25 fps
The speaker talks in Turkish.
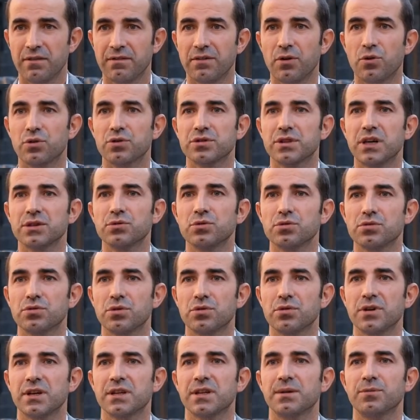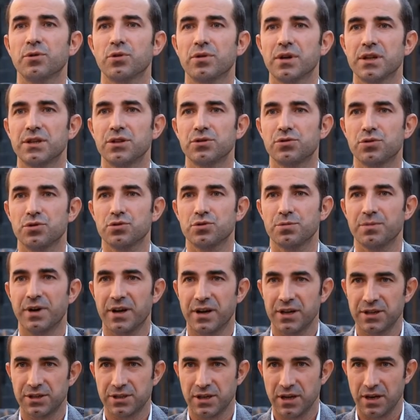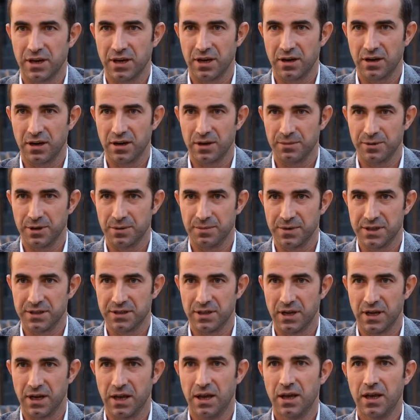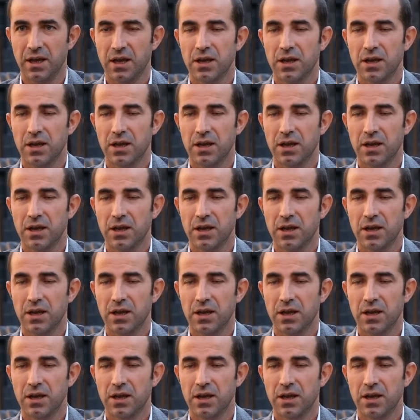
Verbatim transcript: ve Orta Doğu sorununa demokratik çözüm arayışıyla alakalı bir mesele.